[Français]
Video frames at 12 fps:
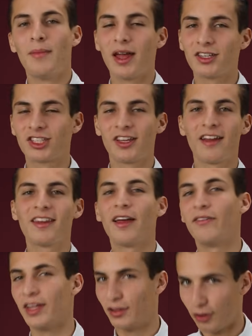Einstein
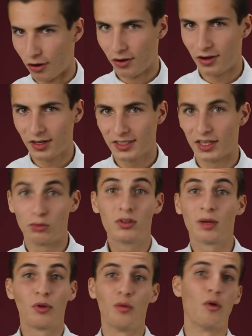avait tort. C'est tout
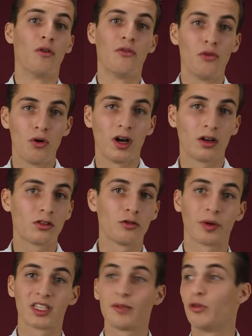simplement faux à cause du
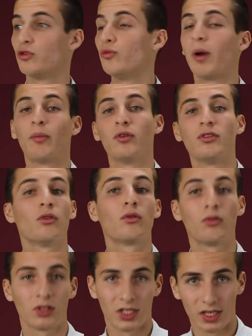principe de superposition
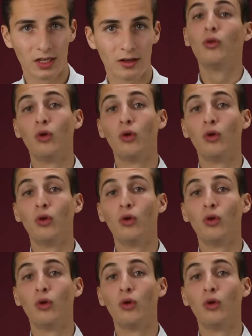quantique.